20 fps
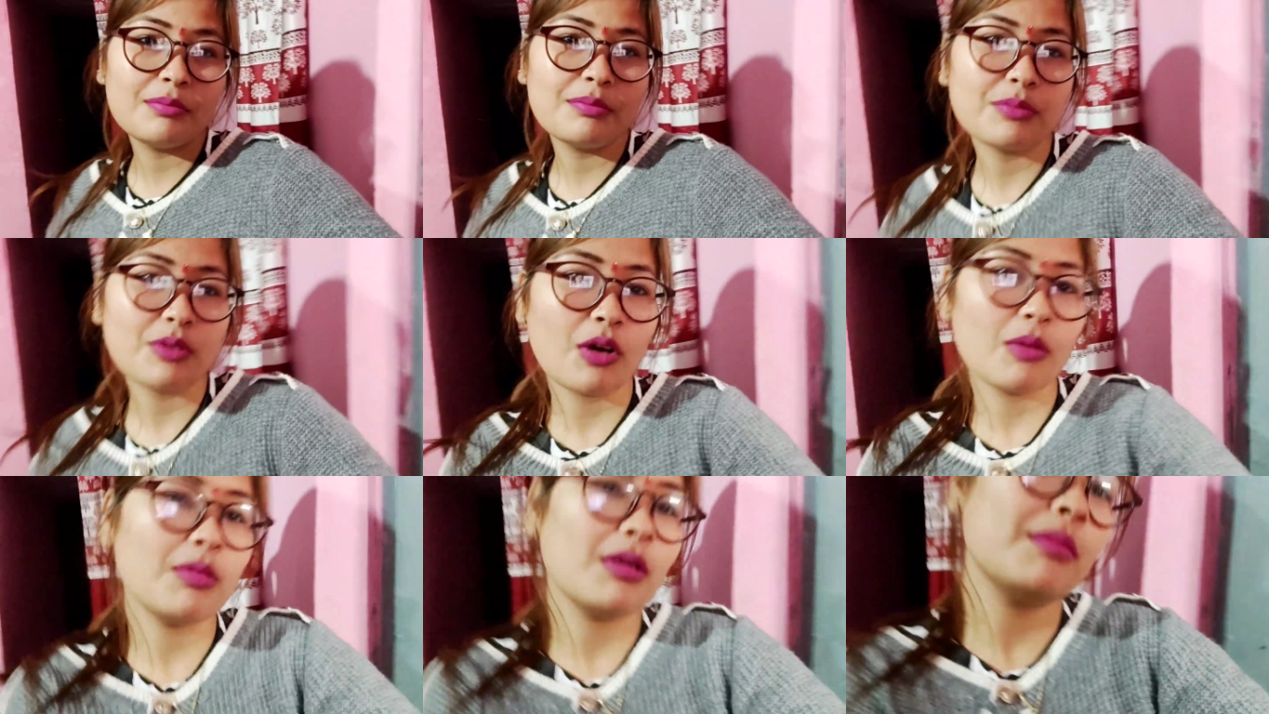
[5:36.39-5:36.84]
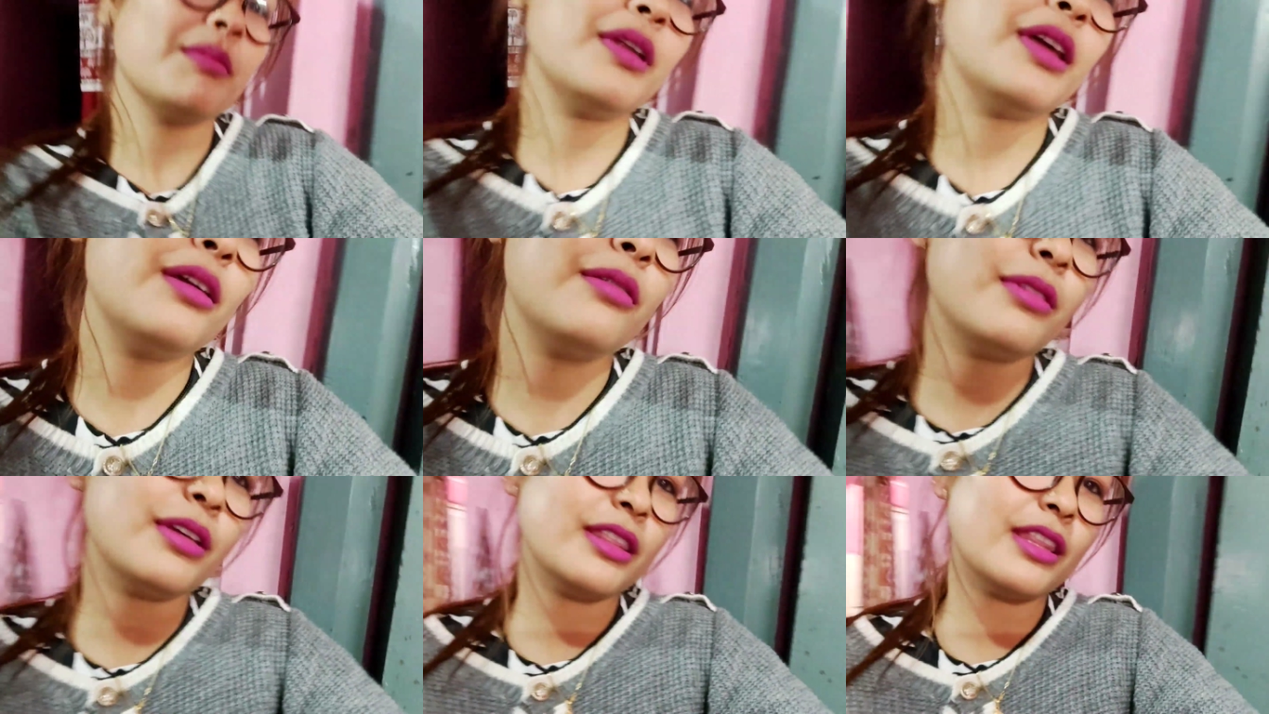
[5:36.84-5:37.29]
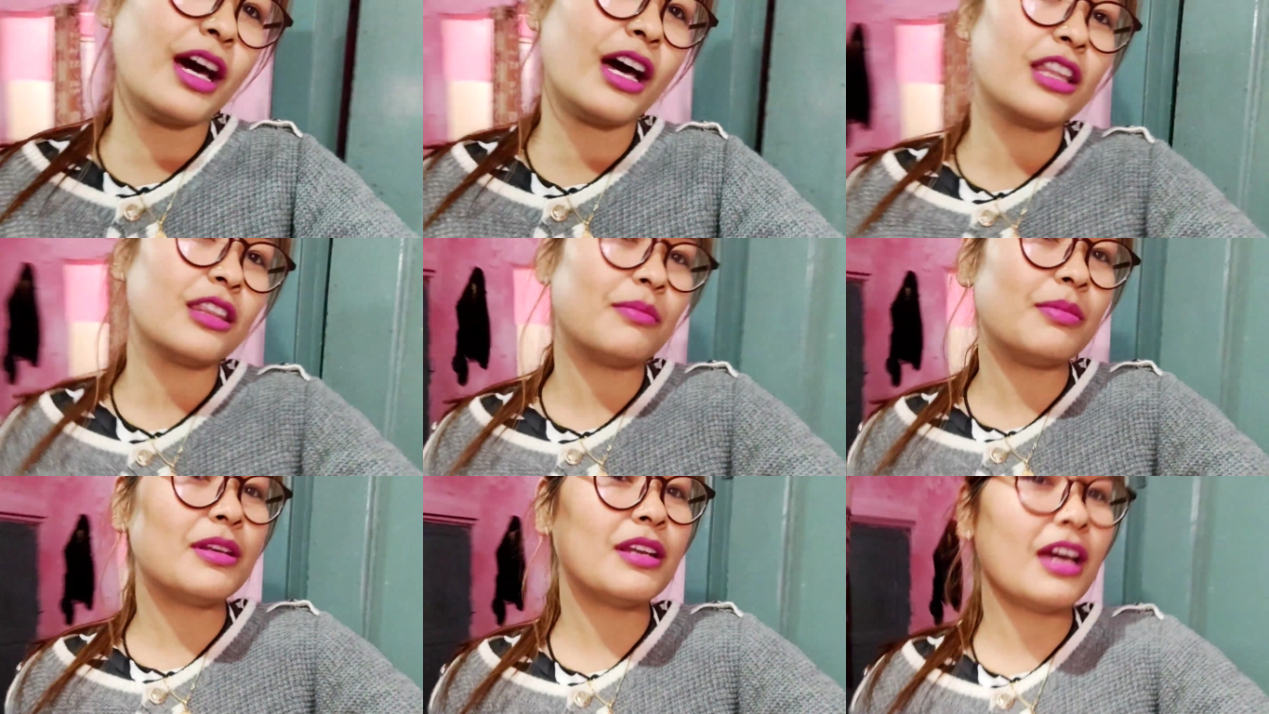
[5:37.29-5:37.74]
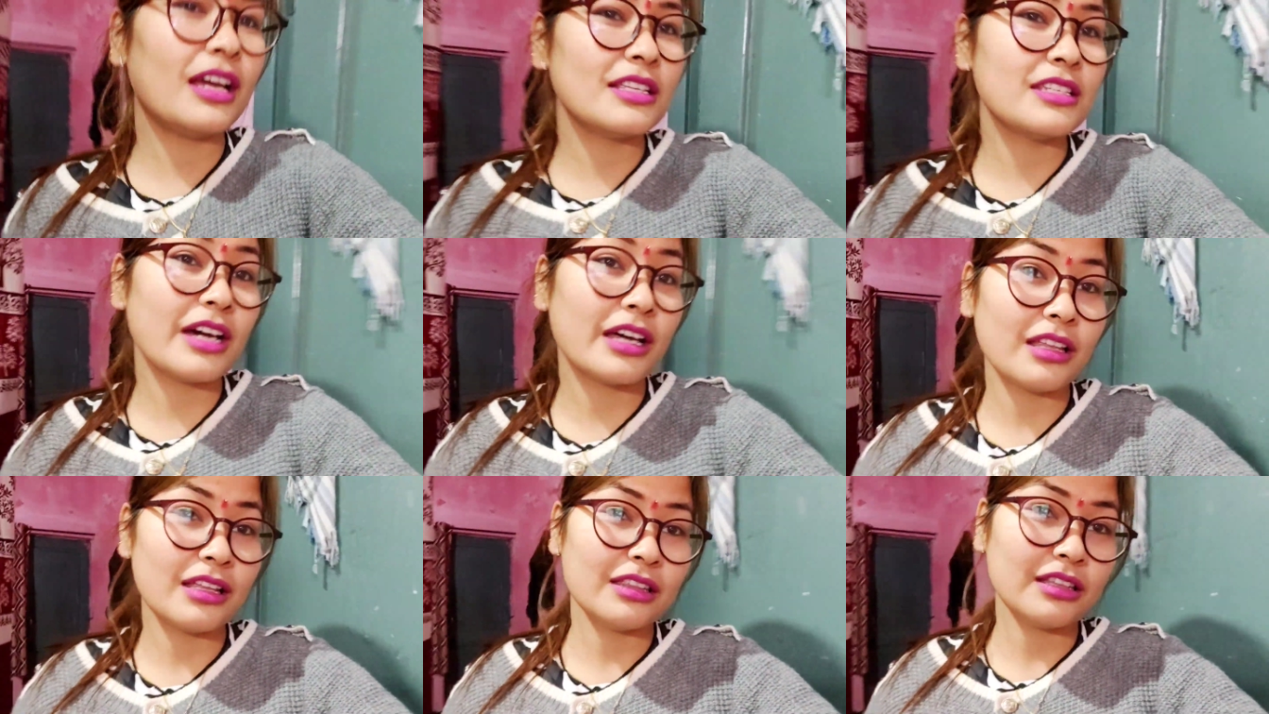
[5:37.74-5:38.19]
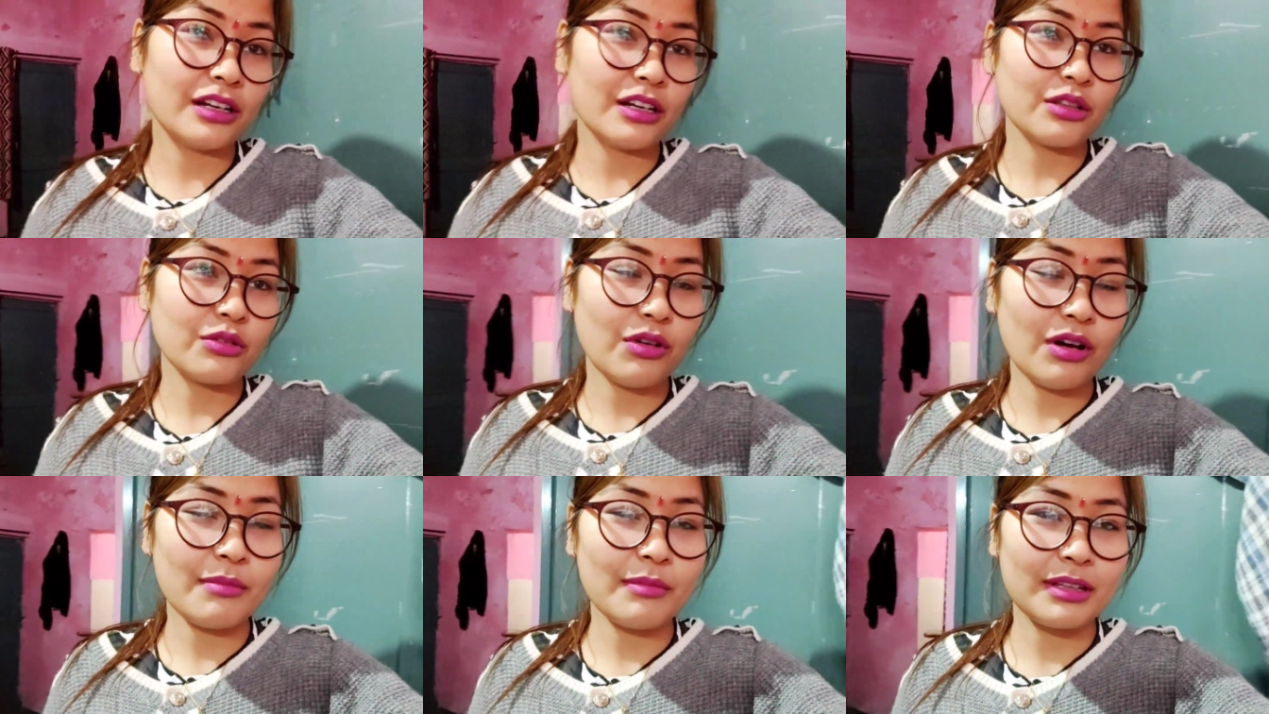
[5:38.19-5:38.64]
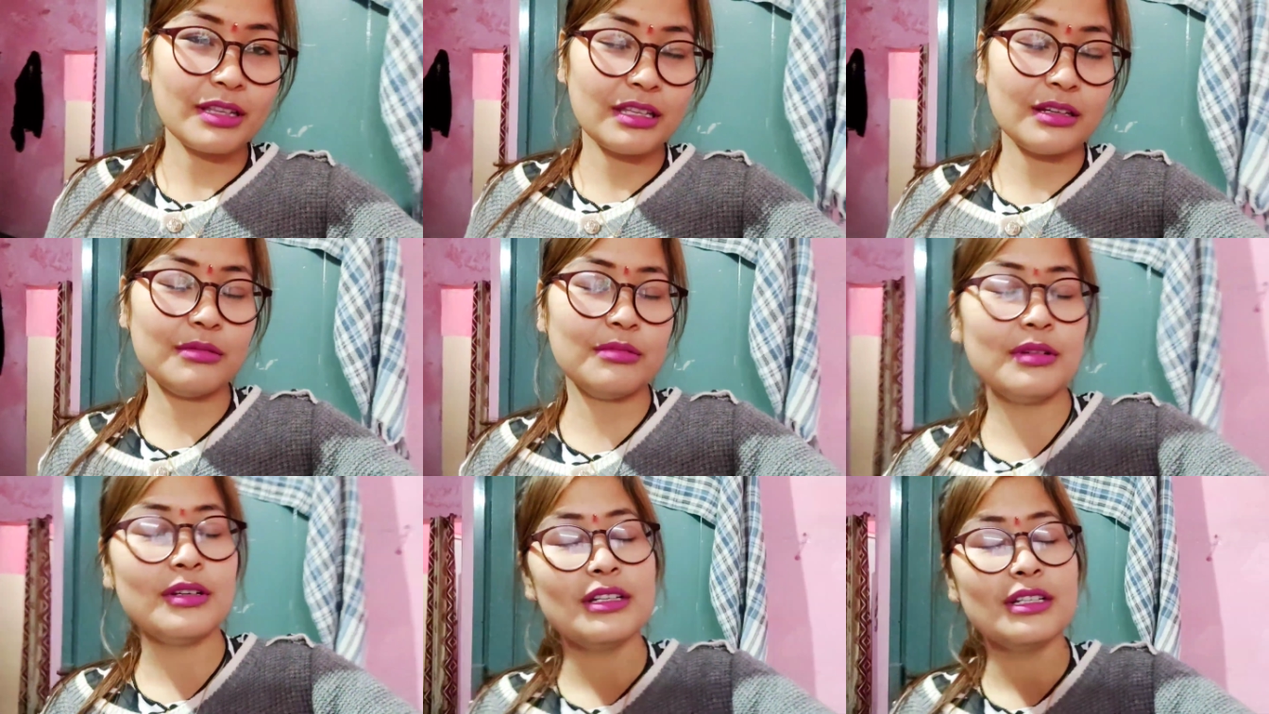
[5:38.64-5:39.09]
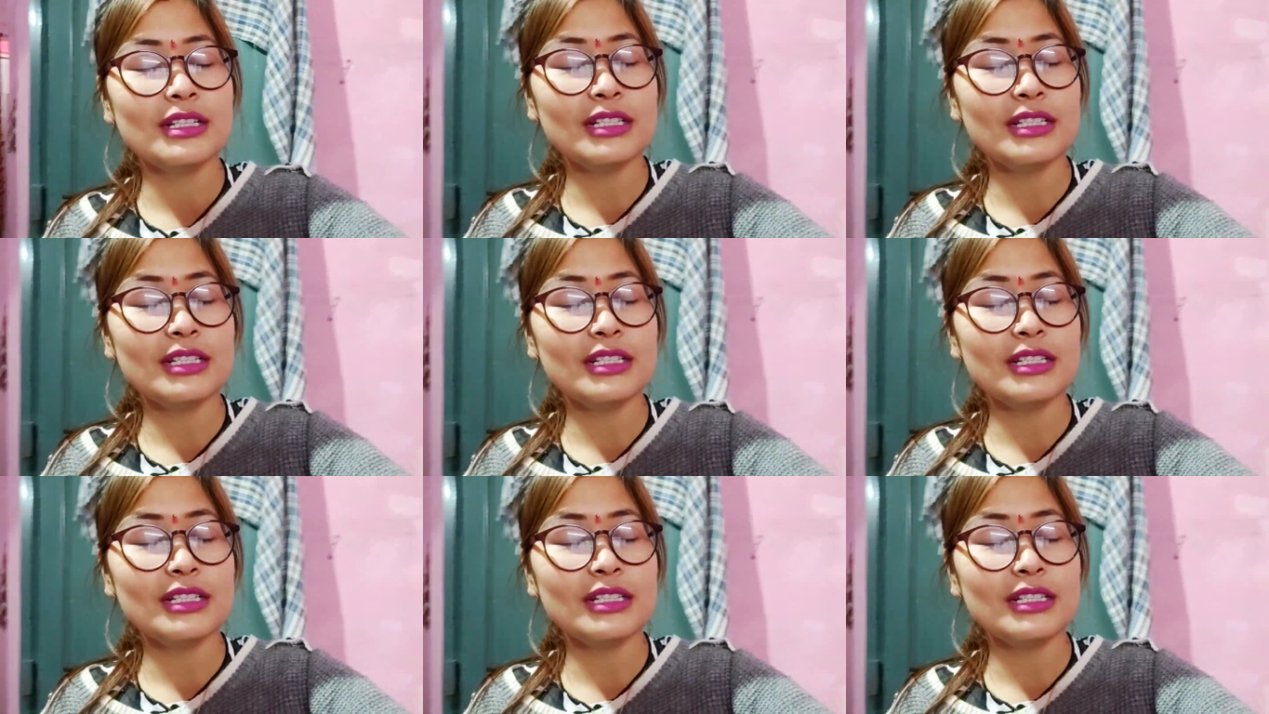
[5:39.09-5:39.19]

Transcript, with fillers: प्रॉब्लम नहीं हुई दांत पे ना ही ज़्यादा दर्द हुआ मतलब